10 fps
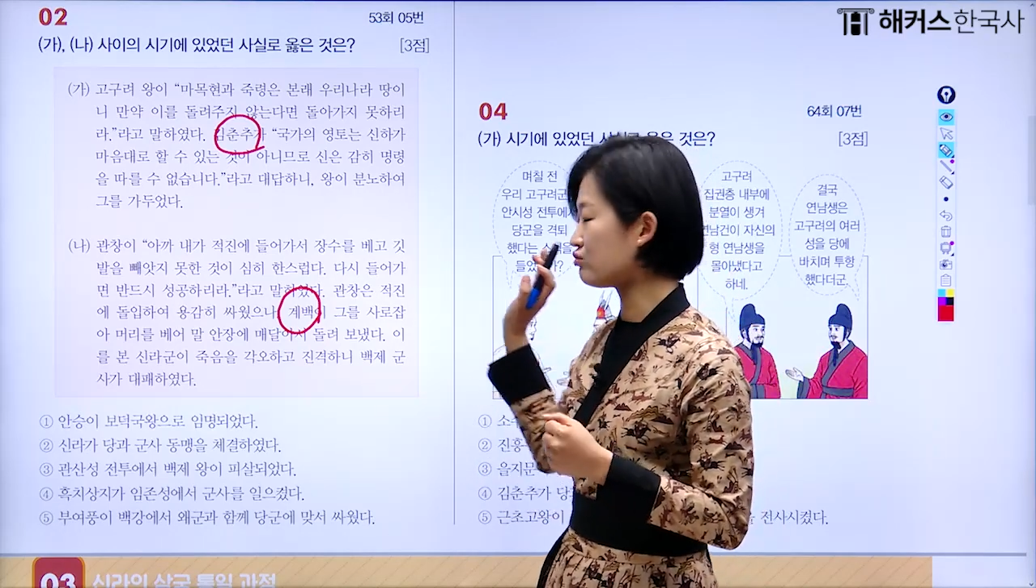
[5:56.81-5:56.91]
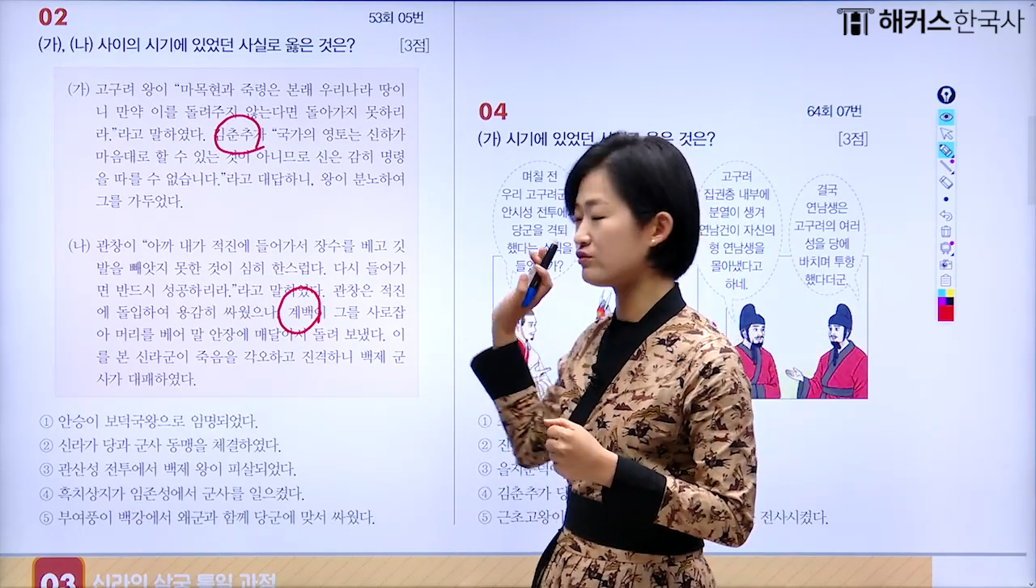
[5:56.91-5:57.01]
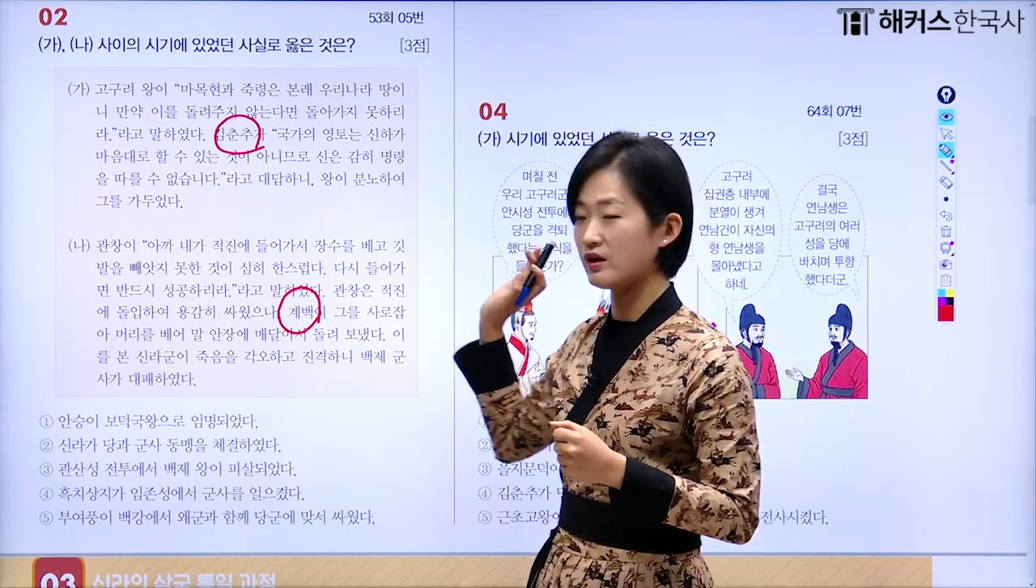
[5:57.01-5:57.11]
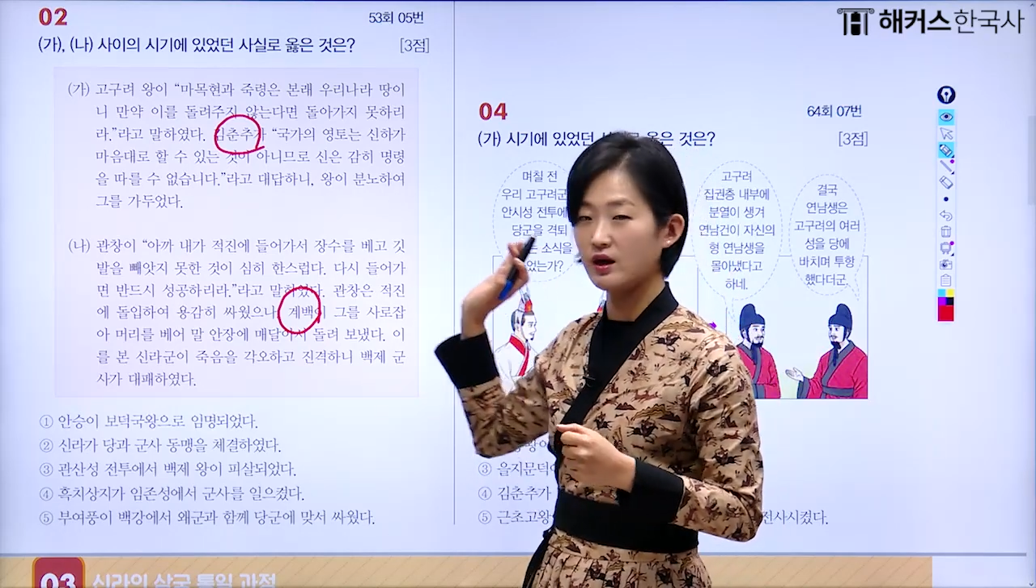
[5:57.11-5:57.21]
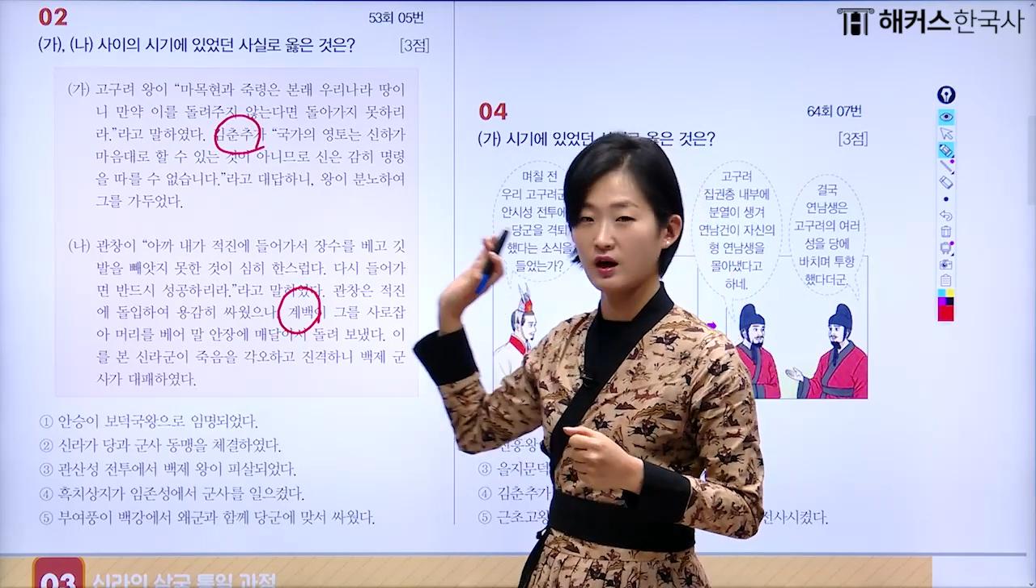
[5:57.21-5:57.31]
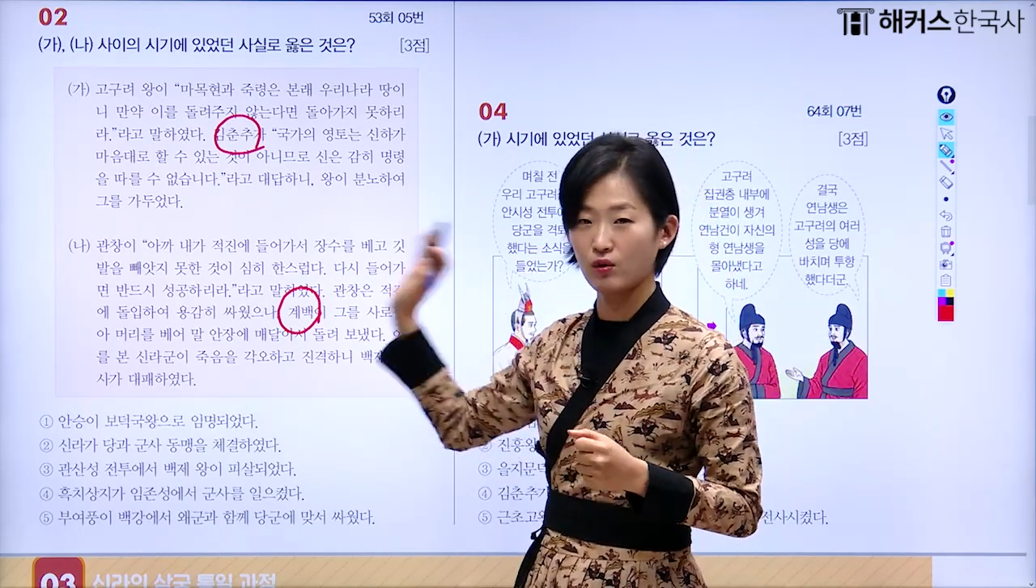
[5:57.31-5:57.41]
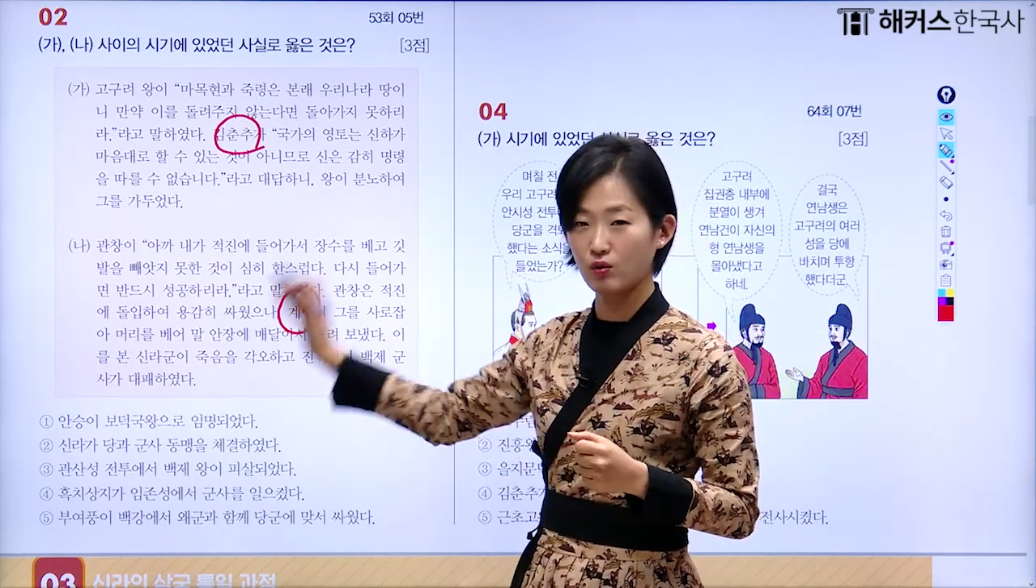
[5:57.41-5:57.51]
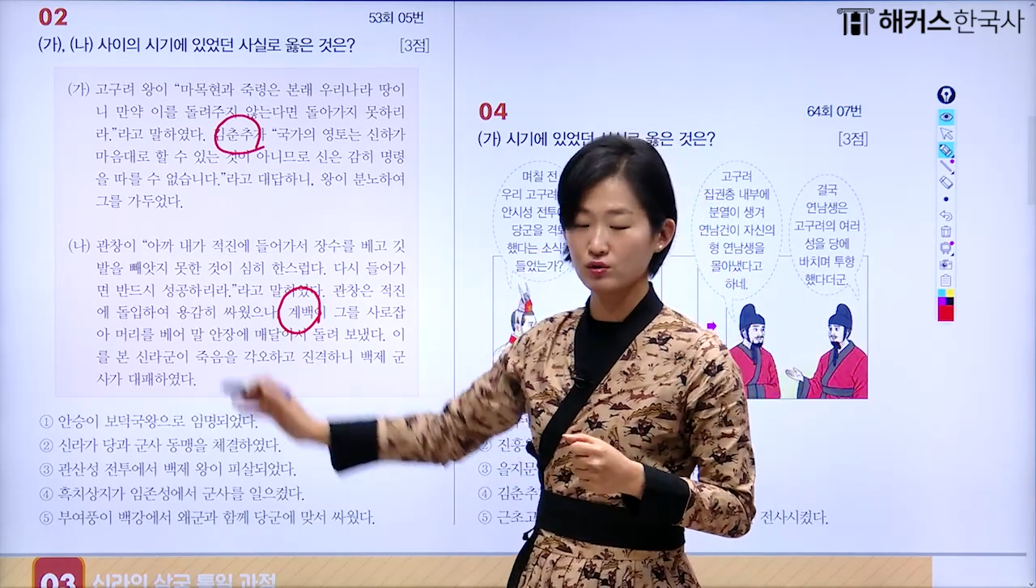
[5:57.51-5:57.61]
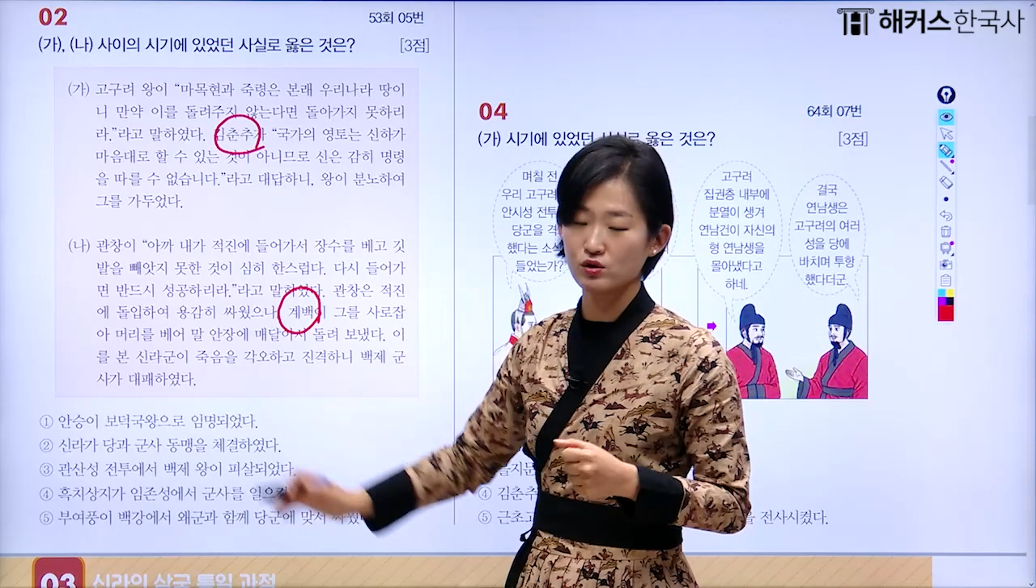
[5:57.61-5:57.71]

군대하고